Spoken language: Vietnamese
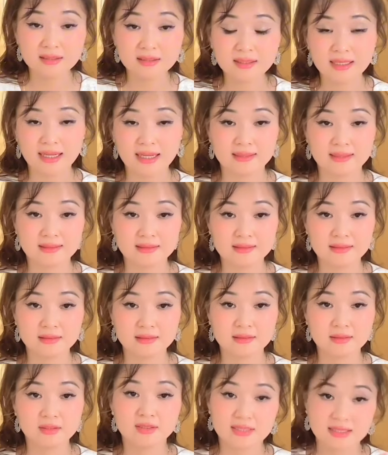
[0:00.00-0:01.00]
cái đức hạnh
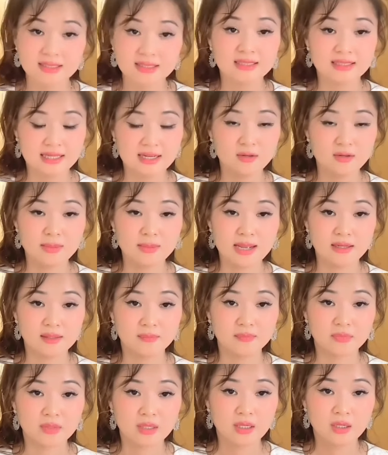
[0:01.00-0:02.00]
nó sẽ đi theo
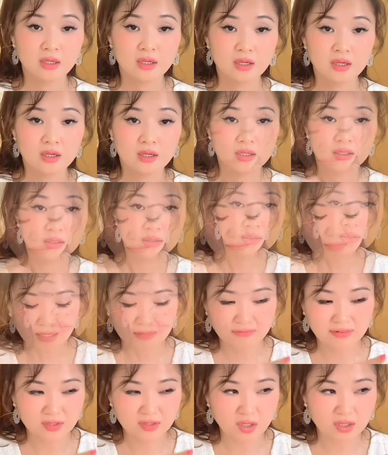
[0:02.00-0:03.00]
bạn bạn
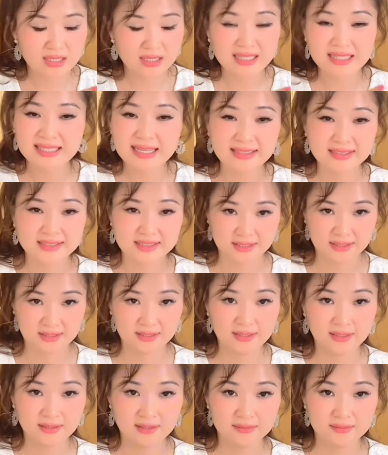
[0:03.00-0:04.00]
bạn phải có những cái giá
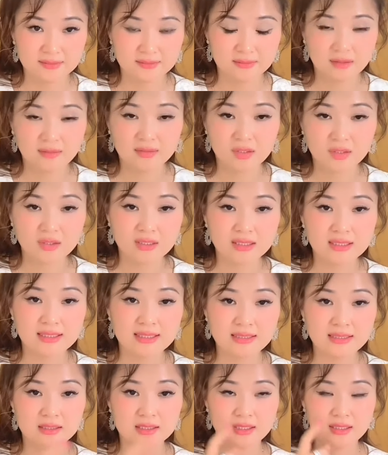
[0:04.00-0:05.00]
trị á bạn phải có những
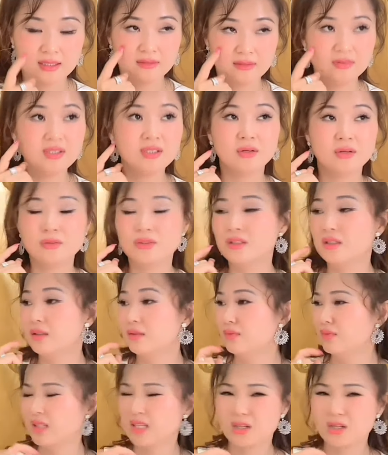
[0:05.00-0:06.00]
cái giá trị ví dụ
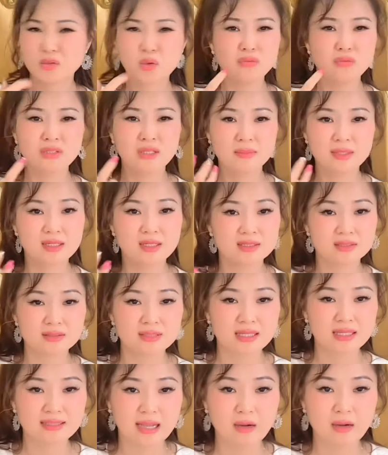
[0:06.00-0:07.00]
như đối với tôi mình là
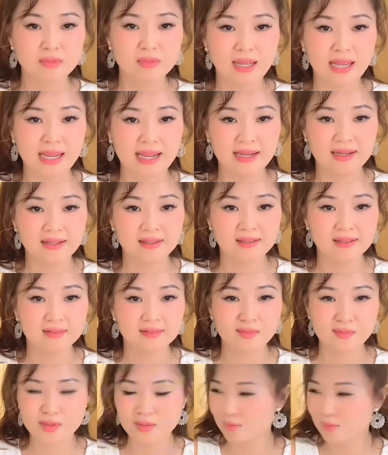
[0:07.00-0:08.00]
sự sáng tạo không giới hạn
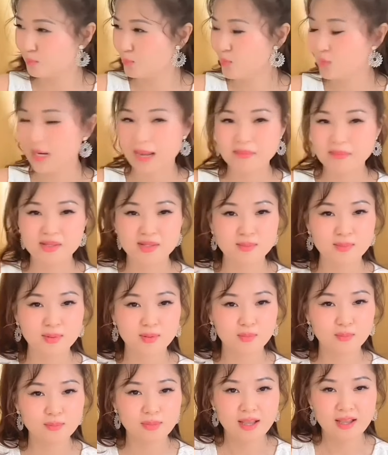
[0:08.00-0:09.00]
thì mình muốn làm gì thì
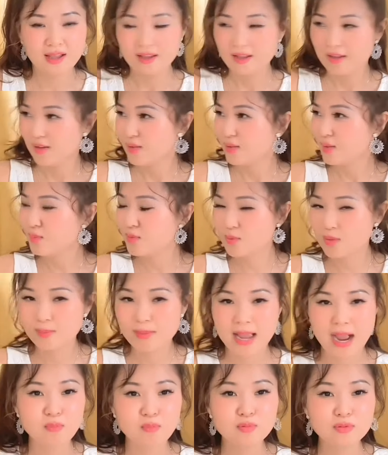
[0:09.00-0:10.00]
mình cũng giống như
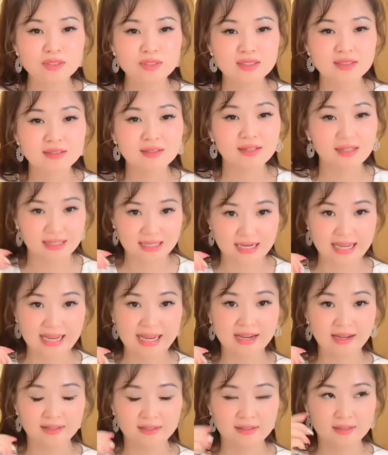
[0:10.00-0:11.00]
mình học cái gì rất là
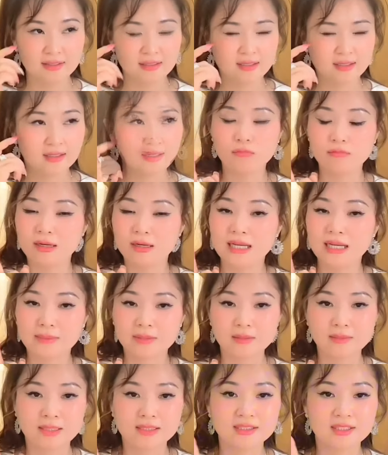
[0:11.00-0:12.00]
lẹ tu không phải
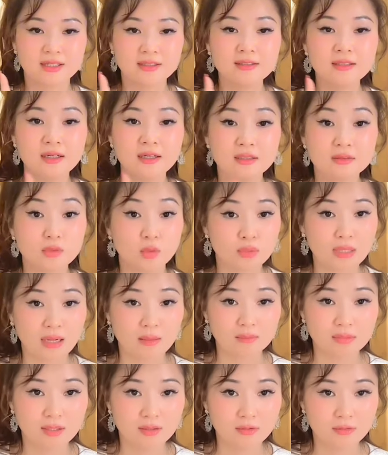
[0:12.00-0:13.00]
làm các bạn trở nên thụ
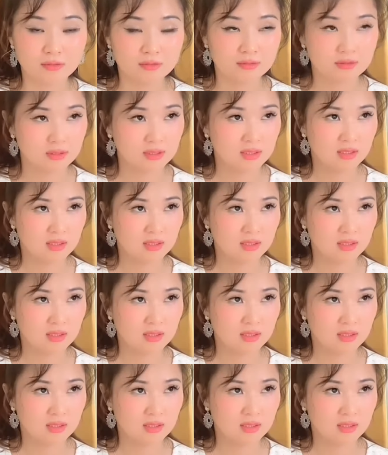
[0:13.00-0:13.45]
động đâu